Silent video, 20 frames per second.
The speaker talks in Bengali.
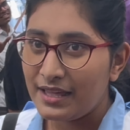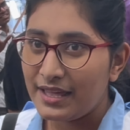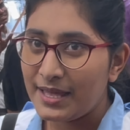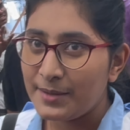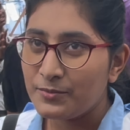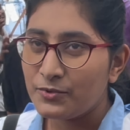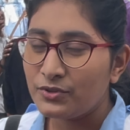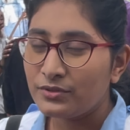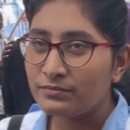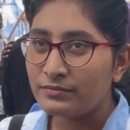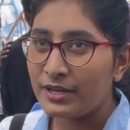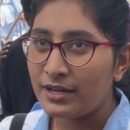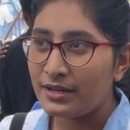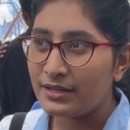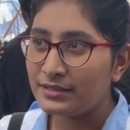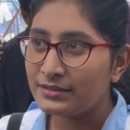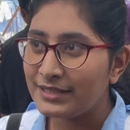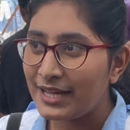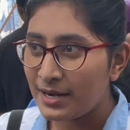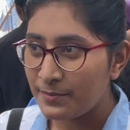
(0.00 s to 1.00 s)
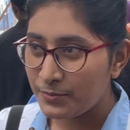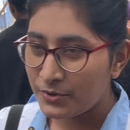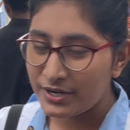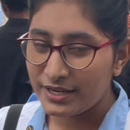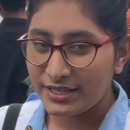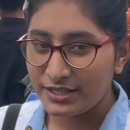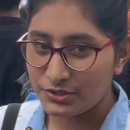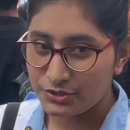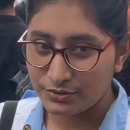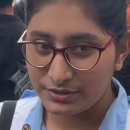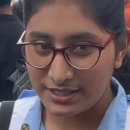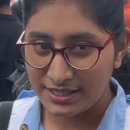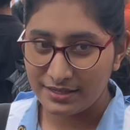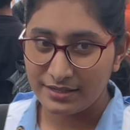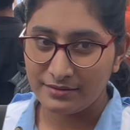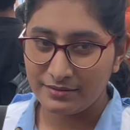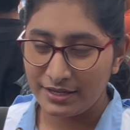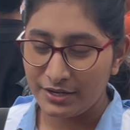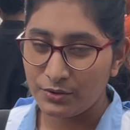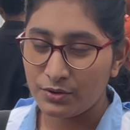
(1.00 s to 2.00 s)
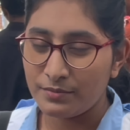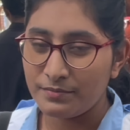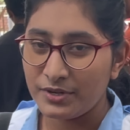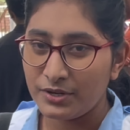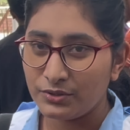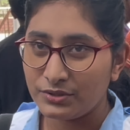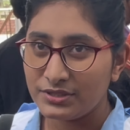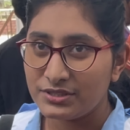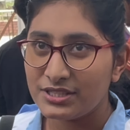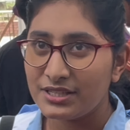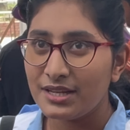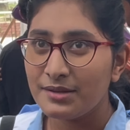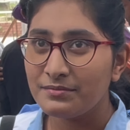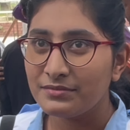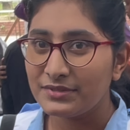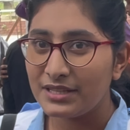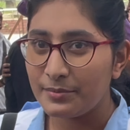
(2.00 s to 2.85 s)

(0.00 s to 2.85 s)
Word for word: এবং তারপরে কিছুদিন এরকম বিরত ছিলাম